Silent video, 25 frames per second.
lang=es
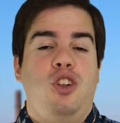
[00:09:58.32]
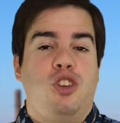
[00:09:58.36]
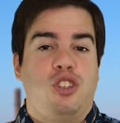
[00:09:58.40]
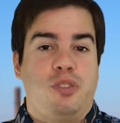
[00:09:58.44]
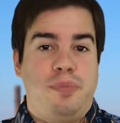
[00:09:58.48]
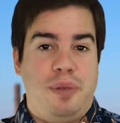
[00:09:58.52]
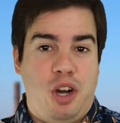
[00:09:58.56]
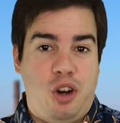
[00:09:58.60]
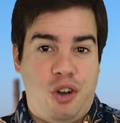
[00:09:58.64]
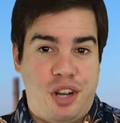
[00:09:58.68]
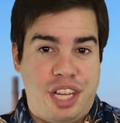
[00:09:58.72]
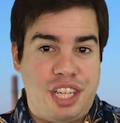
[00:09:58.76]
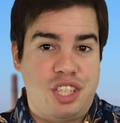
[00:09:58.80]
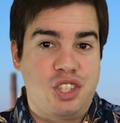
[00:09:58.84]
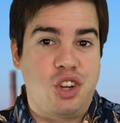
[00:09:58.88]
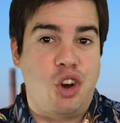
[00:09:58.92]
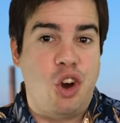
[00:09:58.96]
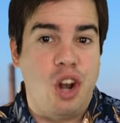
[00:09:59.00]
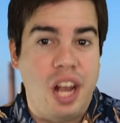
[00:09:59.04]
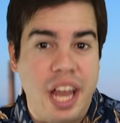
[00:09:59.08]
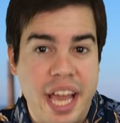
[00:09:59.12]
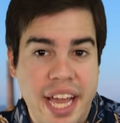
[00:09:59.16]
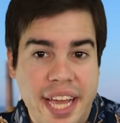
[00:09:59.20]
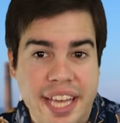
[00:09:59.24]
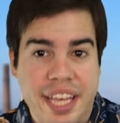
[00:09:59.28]
los mejores
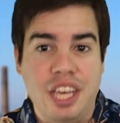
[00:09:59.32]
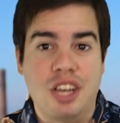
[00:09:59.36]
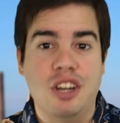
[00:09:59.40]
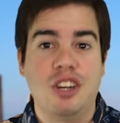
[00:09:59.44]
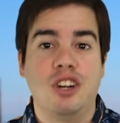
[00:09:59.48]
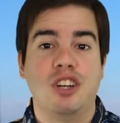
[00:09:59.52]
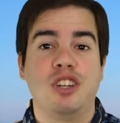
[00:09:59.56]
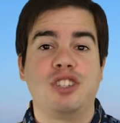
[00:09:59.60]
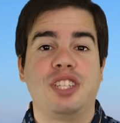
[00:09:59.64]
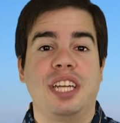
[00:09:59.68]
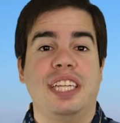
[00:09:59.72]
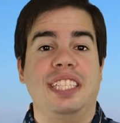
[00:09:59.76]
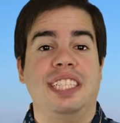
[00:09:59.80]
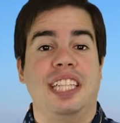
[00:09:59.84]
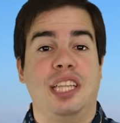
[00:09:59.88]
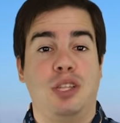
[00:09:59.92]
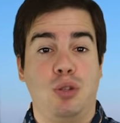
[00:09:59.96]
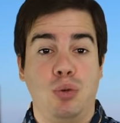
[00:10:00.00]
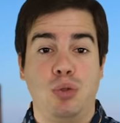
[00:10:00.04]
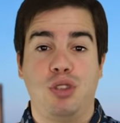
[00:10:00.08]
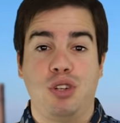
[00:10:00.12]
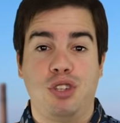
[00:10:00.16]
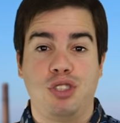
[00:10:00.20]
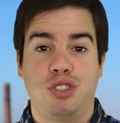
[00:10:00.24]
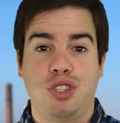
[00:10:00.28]
colegios e
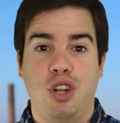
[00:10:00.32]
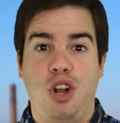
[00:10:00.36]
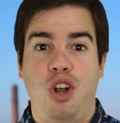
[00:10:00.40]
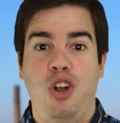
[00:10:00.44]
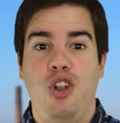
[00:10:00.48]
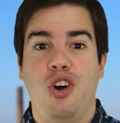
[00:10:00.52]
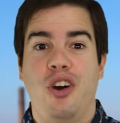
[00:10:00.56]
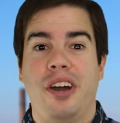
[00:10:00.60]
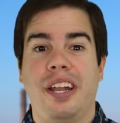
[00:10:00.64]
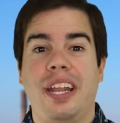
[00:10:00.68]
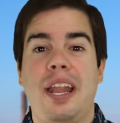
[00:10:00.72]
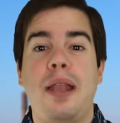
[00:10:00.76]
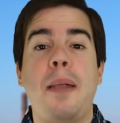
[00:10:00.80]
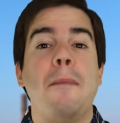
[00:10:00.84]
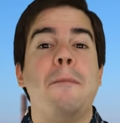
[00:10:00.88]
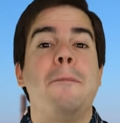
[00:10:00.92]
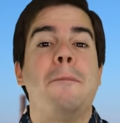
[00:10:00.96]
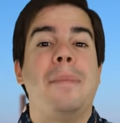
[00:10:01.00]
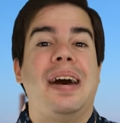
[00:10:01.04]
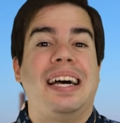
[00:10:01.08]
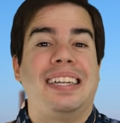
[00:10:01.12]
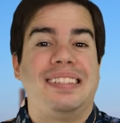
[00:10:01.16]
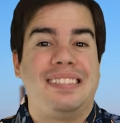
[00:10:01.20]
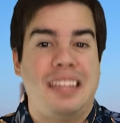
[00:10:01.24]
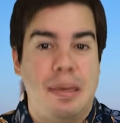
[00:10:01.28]
institutos logren
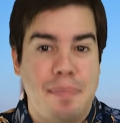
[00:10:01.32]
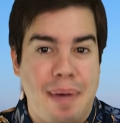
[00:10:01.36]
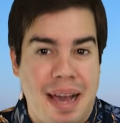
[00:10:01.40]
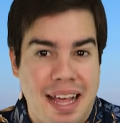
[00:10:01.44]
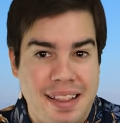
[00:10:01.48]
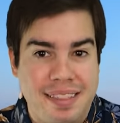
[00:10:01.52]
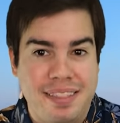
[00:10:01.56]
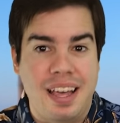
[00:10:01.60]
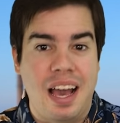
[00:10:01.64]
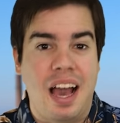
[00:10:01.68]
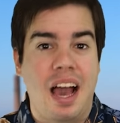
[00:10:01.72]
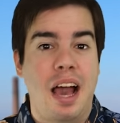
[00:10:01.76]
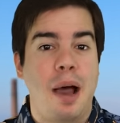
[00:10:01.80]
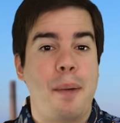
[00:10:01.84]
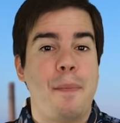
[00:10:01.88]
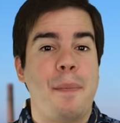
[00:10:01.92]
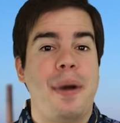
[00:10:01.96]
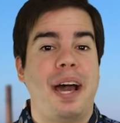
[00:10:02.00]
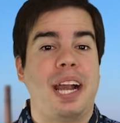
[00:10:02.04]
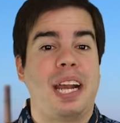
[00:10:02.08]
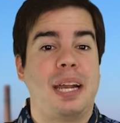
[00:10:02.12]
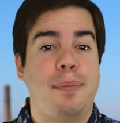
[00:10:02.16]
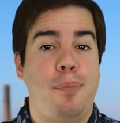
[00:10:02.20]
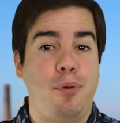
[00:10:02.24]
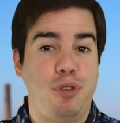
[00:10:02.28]
más demanda,
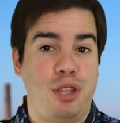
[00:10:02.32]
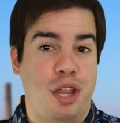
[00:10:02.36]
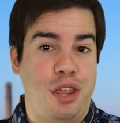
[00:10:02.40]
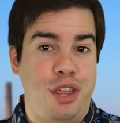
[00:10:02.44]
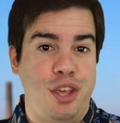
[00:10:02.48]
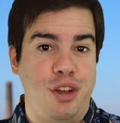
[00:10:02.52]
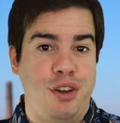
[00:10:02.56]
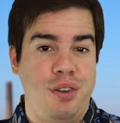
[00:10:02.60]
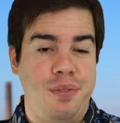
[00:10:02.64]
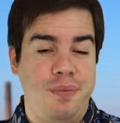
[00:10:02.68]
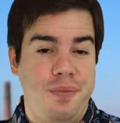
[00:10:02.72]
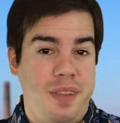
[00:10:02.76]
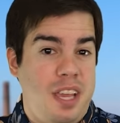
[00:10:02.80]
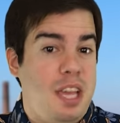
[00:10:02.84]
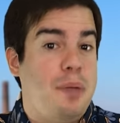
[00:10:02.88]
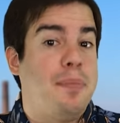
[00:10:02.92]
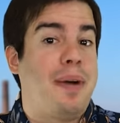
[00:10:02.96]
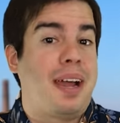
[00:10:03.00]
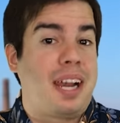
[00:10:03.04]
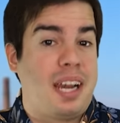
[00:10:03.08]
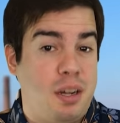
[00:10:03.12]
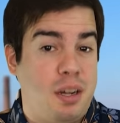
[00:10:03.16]
más reputación y más